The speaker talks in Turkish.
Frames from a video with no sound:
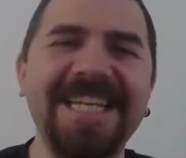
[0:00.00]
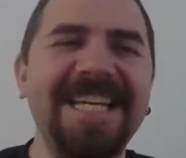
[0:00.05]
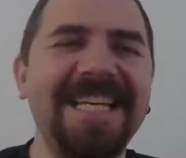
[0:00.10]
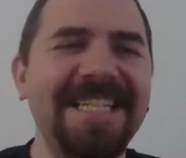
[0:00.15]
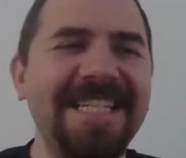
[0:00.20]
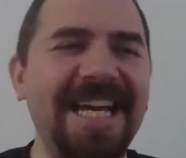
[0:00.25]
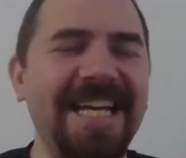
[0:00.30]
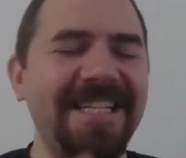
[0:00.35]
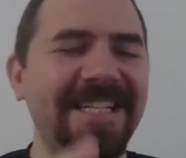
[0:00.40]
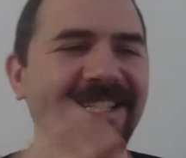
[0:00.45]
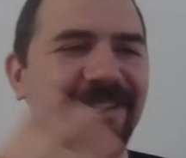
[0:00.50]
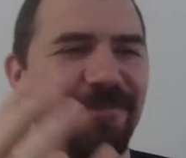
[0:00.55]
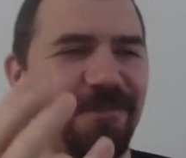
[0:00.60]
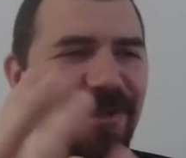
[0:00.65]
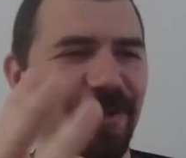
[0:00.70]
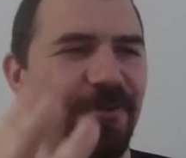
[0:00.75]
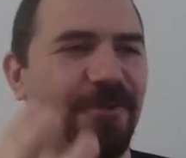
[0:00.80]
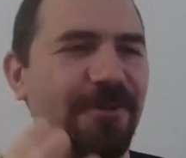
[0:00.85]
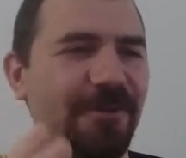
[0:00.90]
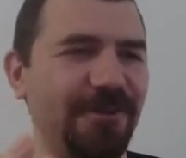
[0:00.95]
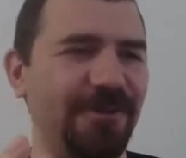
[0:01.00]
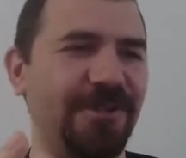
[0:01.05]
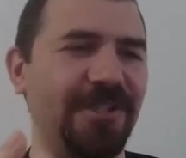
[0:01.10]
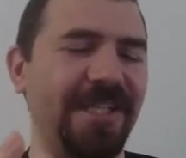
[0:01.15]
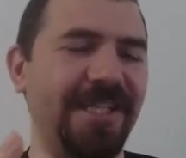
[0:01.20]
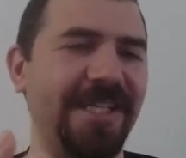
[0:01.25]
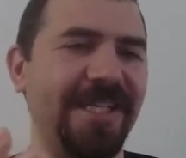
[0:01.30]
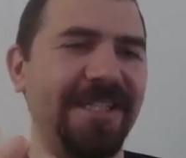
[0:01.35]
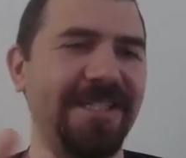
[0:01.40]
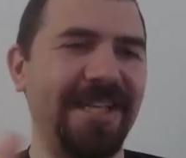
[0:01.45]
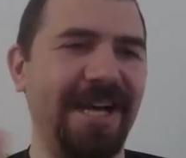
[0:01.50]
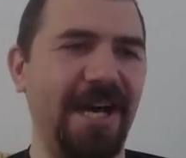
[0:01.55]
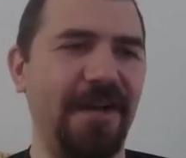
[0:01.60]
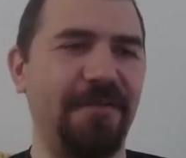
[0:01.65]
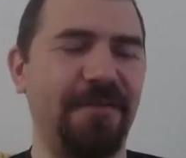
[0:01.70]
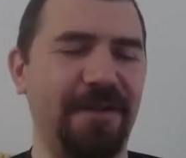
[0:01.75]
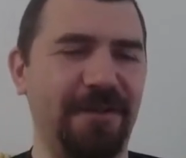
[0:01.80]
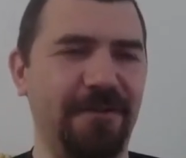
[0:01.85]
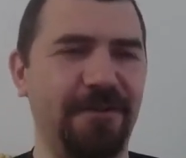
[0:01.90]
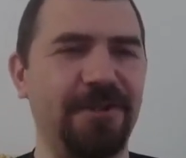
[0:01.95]
yani resimde gördüğü şeyi
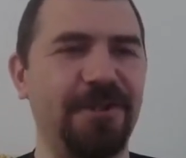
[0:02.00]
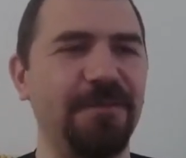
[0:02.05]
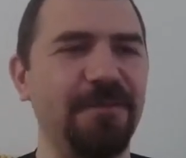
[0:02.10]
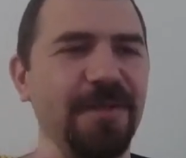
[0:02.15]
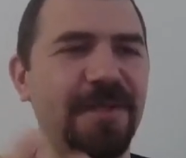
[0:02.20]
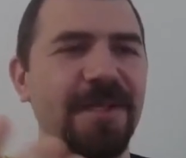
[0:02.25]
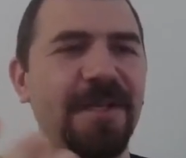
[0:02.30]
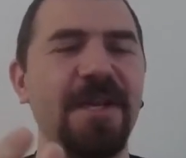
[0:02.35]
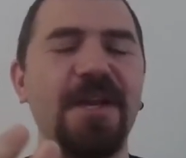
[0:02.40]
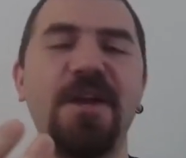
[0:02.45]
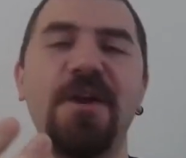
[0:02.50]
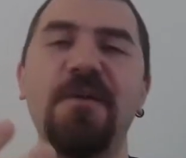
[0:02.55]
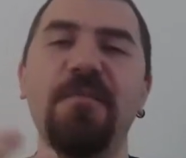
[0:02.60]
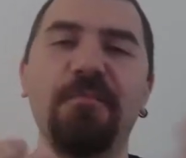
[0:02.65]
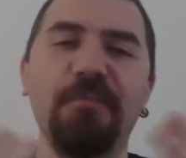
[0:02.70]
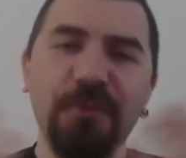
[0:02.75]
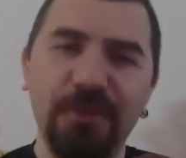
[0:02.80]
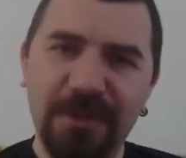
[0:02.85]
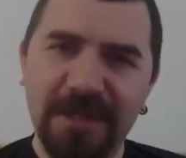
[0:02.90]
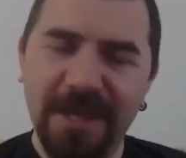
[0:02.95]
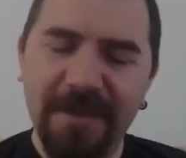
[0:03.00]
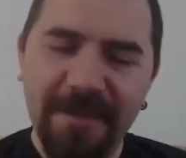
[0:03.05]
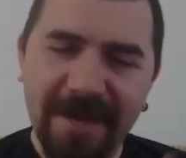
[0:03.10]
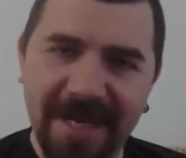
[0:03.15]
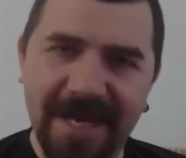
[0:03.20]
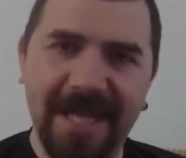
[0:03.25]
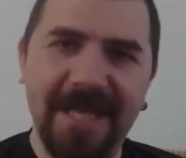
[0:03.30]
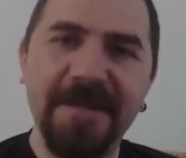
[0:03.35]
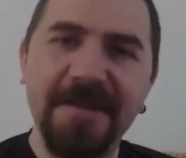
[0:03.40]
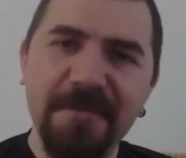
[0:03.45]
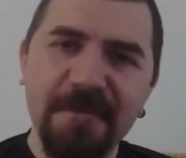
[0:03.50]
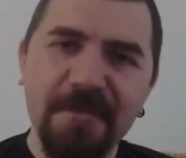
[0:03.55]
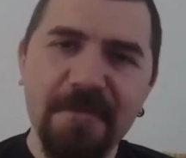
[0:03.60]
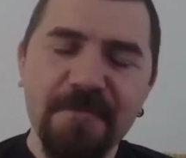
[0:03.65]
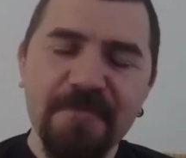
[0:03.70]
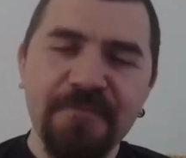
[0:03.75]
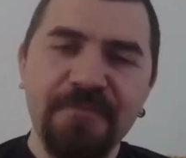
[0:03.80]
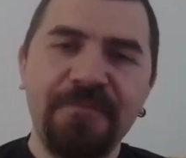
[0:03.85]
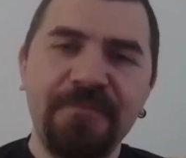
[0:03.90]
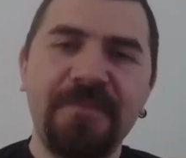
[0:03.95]
tarif ediyor. Şimdi muhtemelen
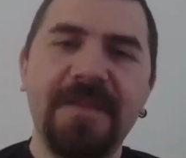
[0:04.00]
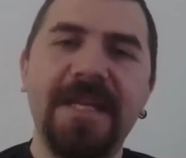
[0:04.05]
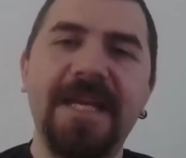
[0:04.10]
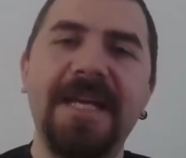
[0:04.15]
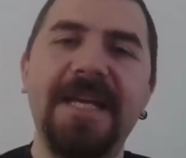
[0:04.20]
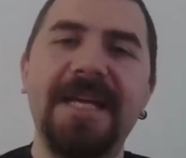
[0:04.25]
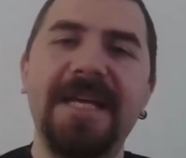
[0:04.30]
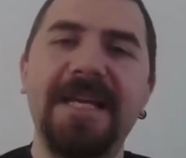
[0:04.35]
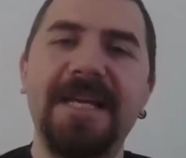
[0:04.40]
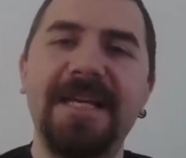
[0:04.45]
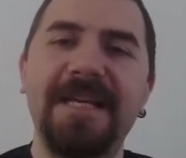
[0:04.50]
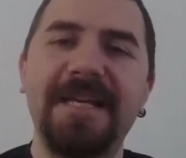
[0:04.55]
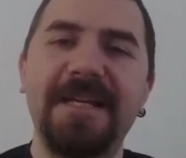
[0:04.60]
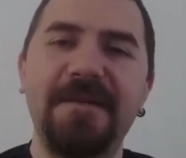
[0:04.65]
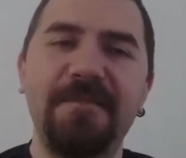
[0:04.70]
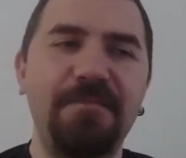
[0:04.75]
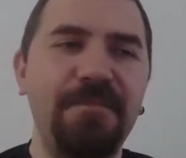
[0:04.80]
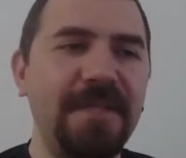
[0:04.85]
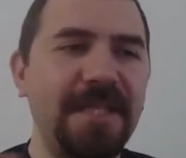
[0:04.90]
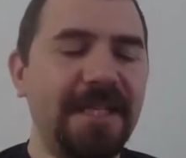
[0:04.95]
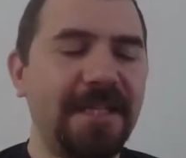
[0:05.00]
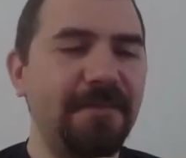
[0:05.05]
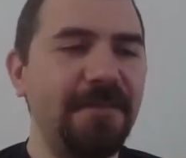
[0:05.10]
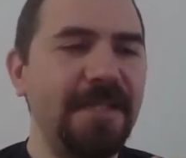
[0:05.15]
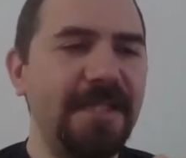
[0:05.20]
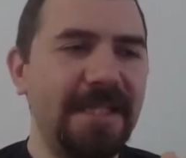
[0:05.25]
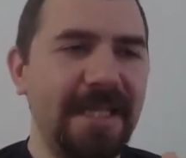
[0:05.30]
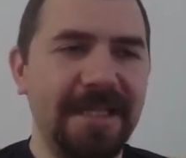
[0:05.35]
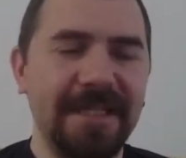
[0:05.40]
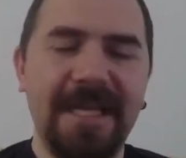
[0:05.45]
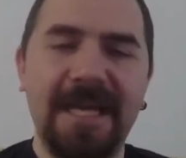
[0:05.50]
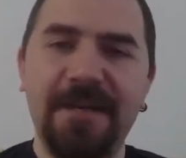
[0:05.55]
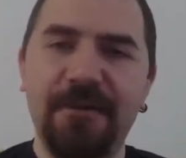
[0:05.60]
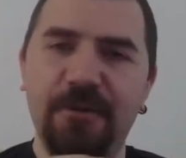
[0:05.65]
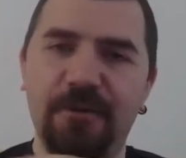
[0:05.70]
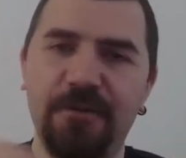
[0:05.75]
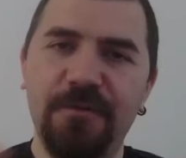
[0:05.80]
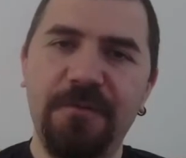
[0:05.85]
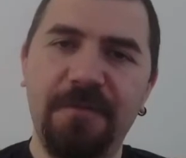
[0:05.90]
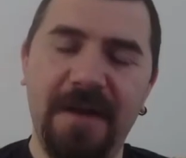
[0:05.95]
e, bir takım insanlar
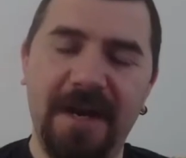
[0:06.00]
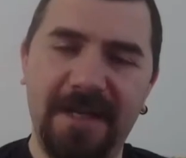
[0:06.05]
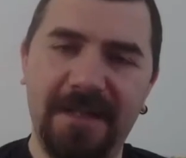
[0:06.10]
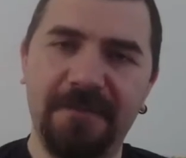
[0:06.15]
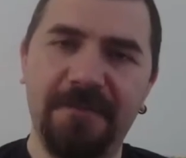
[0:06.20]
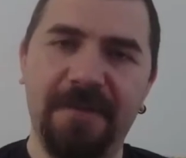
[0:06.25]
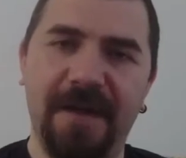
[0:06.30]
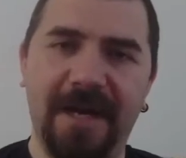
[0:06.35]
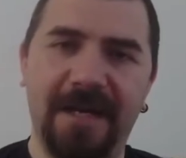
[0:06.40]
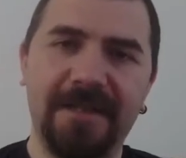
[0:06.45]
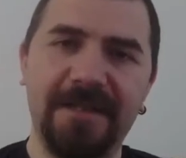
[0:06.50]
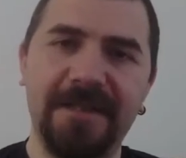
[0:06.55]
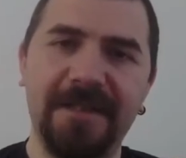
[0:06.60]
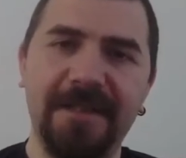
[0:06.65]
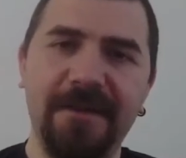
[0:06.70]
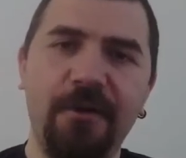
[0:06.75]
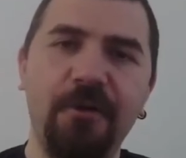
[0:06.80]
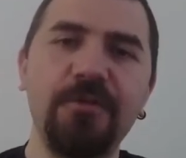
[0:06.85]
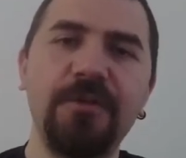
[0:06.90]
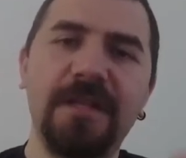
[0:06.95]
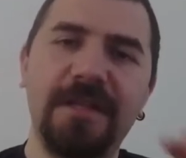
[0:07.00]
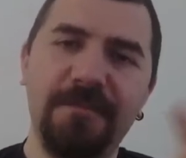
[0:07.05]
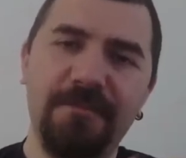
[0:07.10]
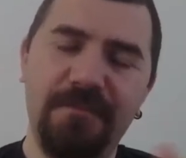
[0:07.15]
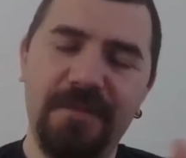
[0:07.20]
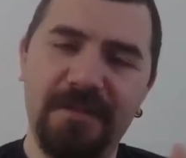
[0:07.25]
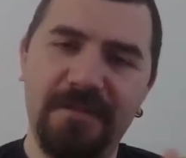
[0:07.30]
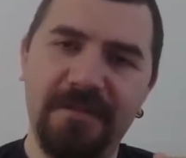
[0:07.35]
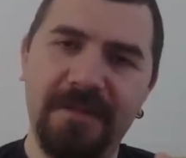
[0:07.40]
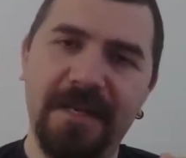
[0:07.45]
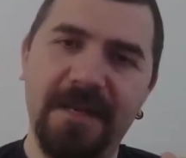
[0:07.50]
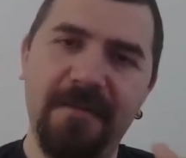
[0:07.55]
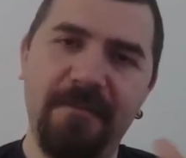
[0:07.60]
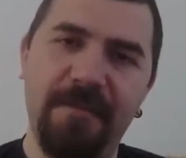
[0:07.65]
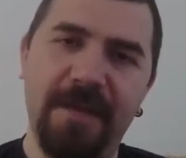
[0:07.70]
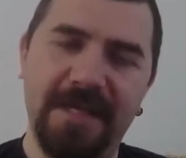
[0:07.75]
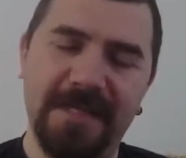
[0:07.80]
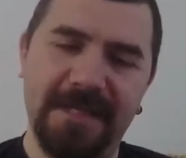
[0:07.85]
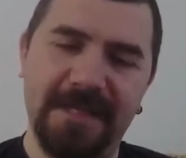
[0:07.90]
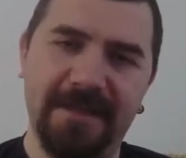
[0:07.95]
gördü farklı farklı. Onların
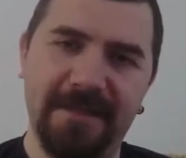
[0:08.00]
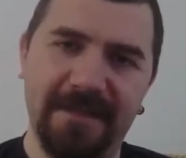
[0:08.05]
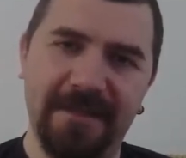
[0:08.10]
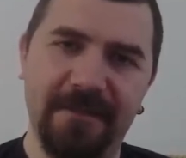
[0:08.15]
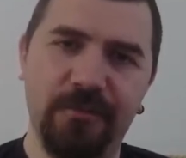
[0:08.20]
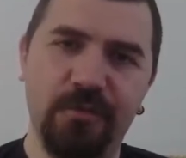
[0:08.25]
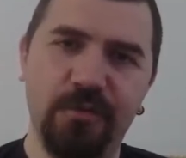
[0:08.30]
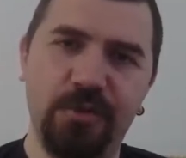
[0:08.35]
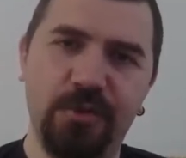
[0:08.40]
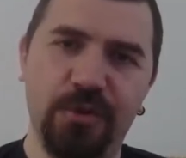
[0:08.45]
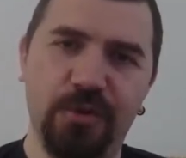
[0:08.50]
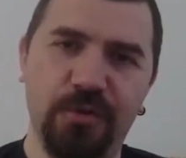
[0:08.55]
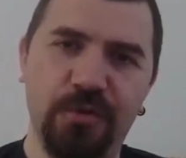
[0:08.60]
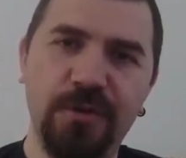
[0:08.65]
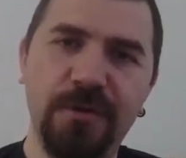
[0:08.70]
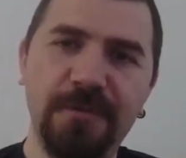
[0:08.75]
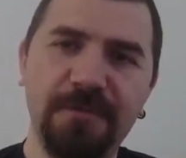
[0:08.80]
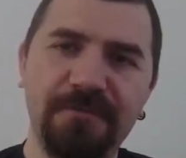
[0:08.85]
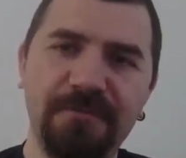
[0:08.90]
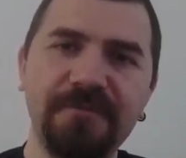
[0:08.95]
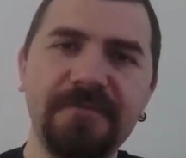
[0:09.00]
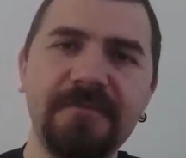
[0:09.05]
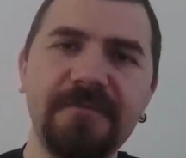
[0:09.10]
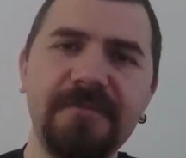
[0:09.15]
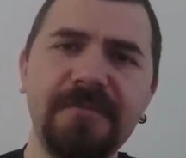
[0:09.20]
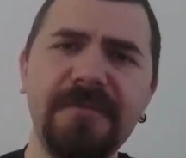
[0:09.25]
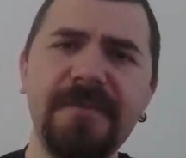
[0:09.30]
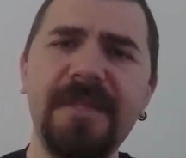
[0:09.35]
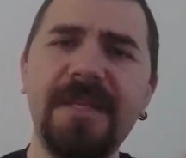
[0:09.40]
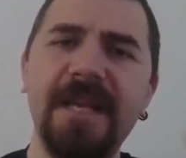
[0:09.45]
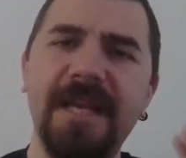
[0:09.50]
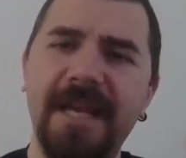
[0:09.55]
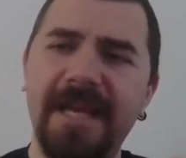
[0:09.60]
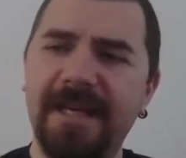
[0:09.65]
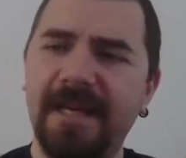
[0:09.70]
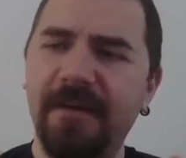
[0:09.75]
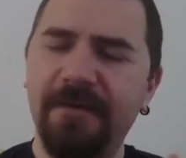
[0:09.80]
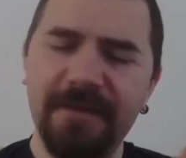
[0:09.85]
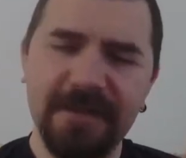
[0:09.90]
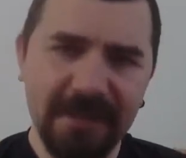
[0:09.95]
birbirine benzediğini düşündü.
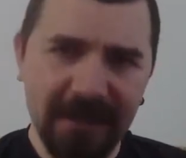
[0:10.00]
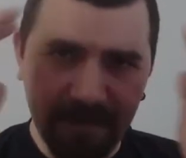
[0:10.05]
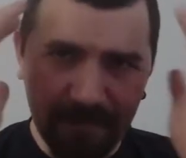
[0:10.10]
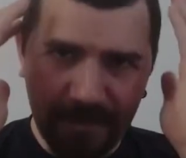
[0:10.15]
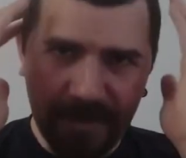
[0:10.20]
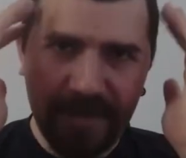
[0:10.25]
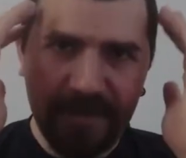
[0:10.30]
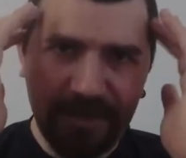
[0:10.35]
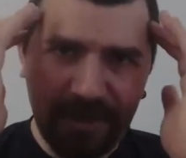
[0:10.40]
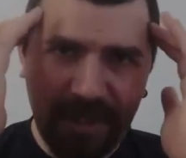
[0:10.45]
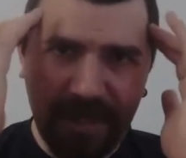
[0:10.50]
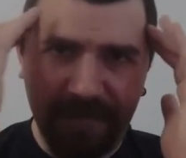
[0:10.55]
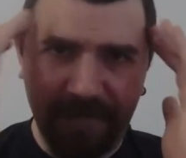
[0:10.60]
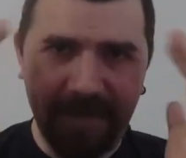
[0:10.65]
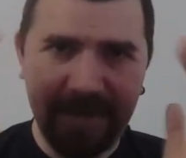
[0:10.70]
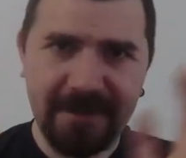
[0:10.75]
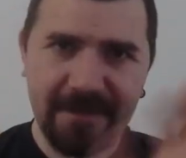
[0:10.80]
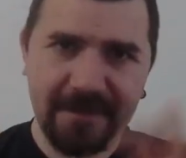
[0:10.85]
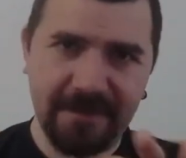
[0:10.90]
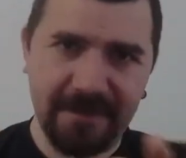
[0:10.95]
E, kafasında bir şey var,